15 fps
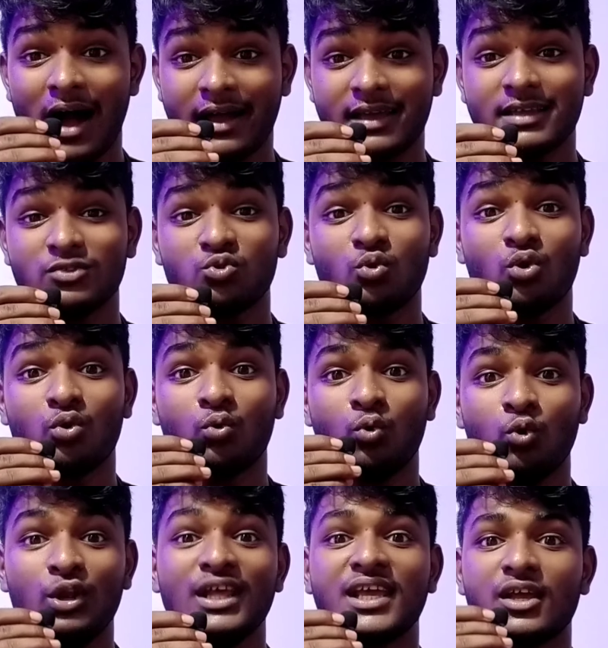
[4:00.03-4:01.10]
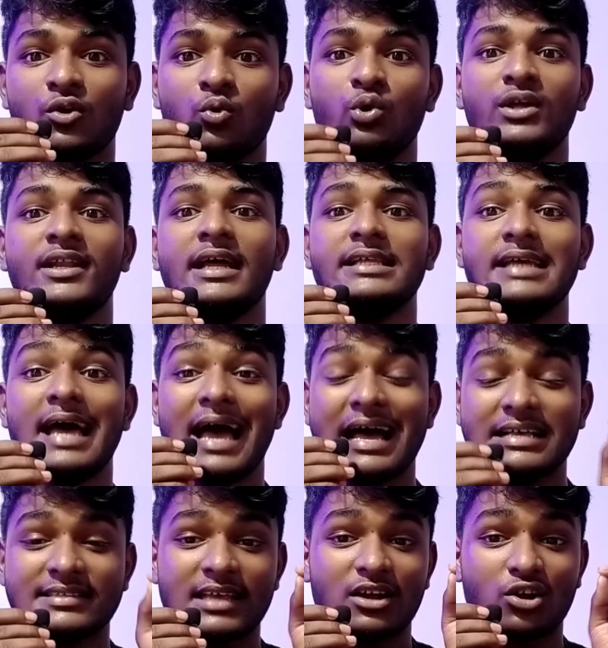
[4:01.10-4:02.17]
आंखें तो खुली की खुली रह जाए
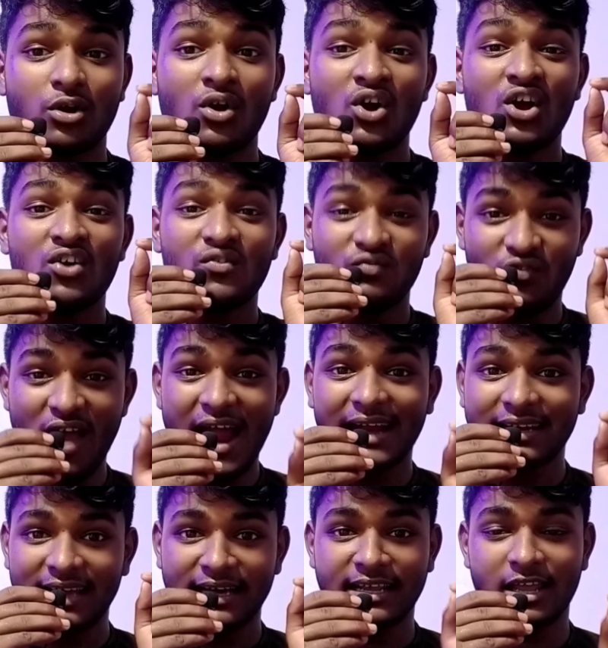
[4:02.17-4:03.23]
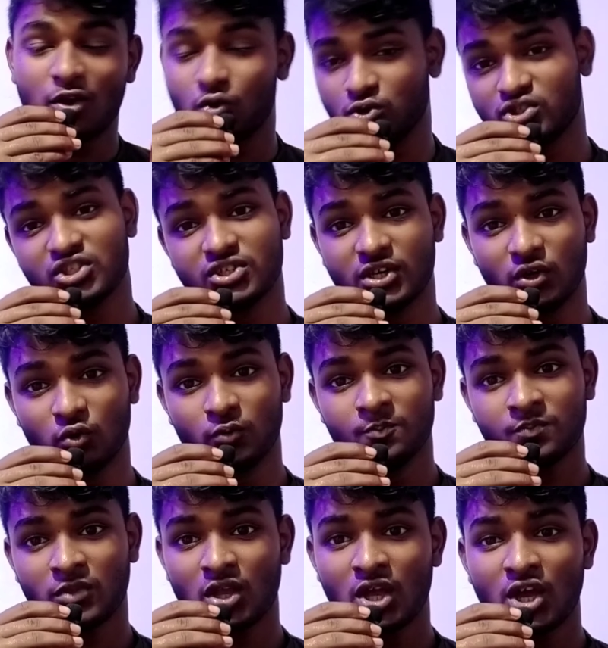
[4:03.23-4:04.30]
ऐसा फैक्ट लाने की कोशिश करो
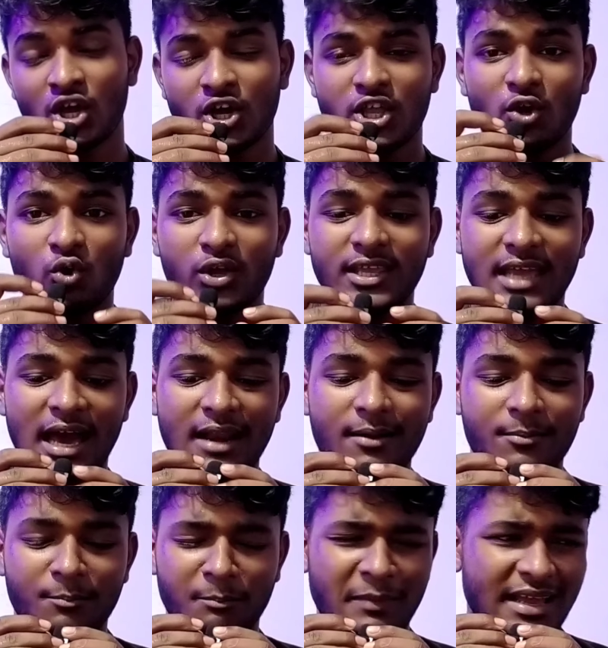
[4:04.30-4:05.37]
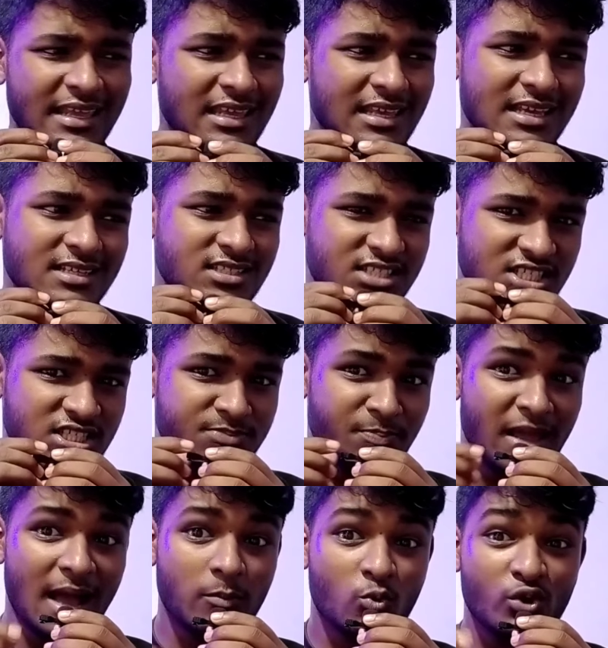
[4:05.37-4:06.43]
क्योंकि यार मैं एक चीज़
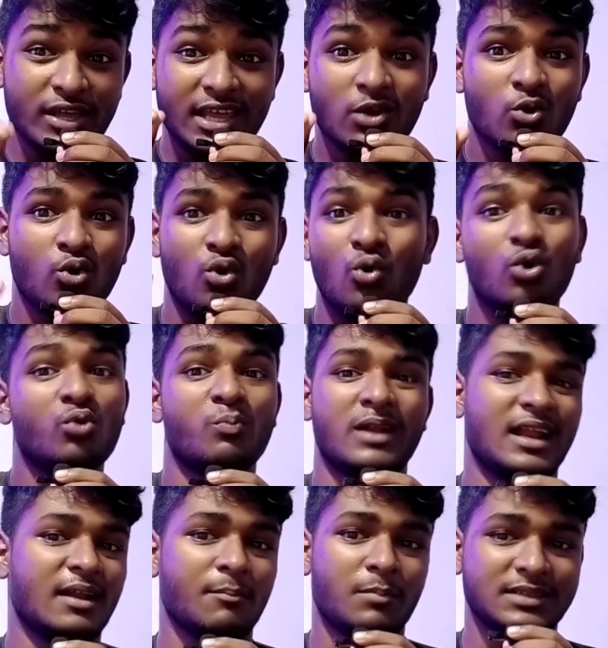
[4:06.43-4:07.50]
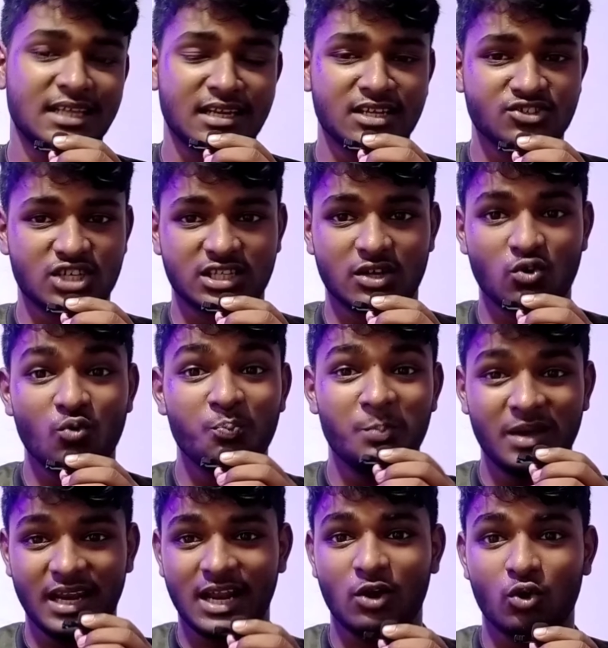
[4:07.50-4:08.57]
मैं आपको एक कोट बताना चाहता हूँ
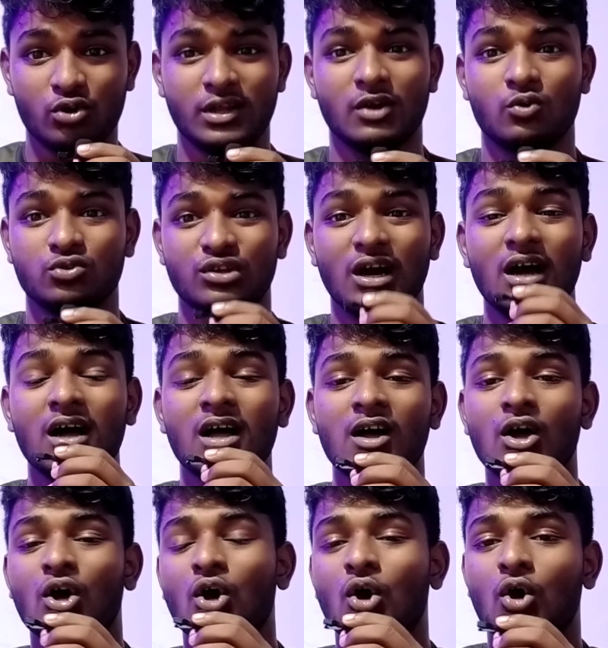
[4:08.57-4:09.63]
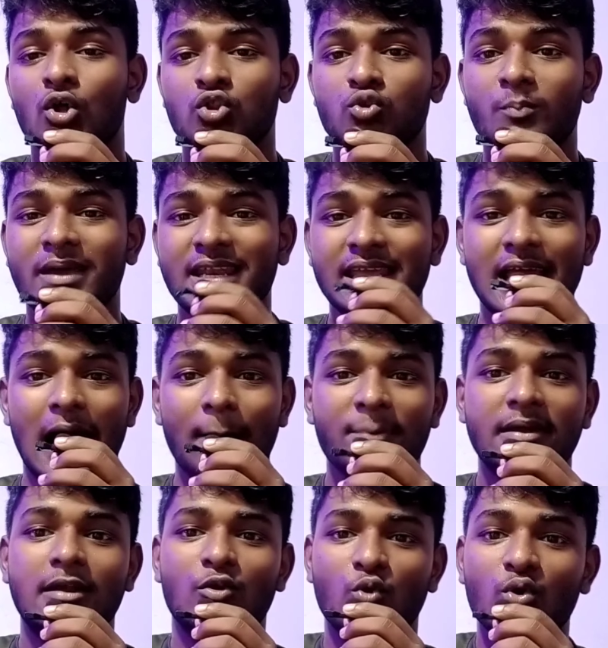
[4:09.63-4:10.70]
मेरा एक कोट है खुद का तो मैंने यहाँ
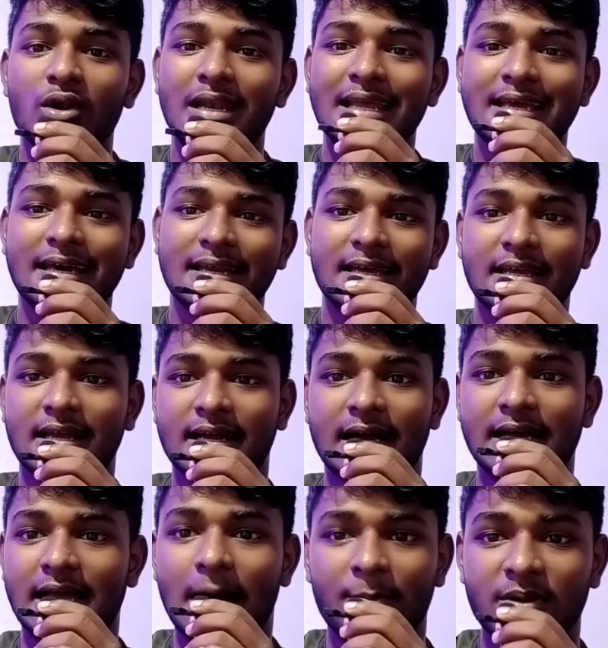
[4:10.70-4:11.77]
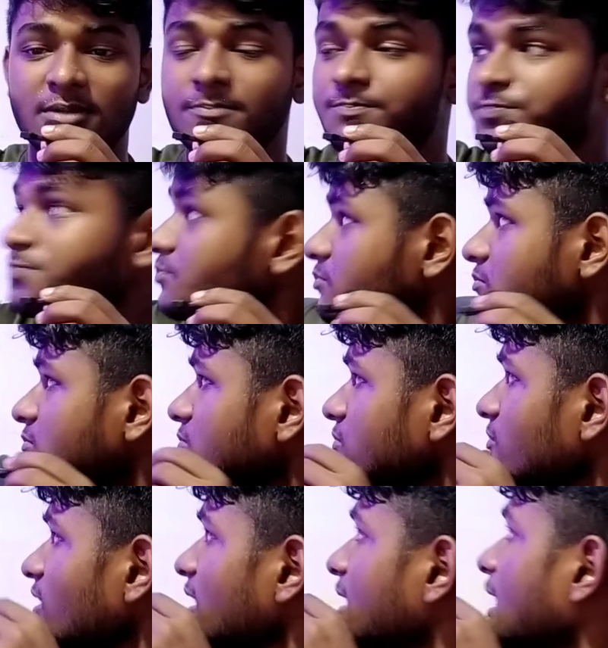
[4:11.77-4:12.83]
पे लिख करके रखा है यहाँ पे
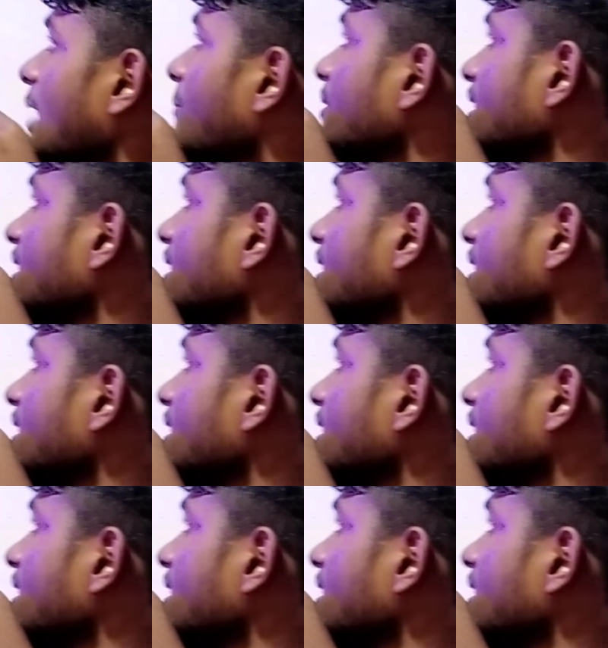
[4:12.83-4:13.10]
यहाँ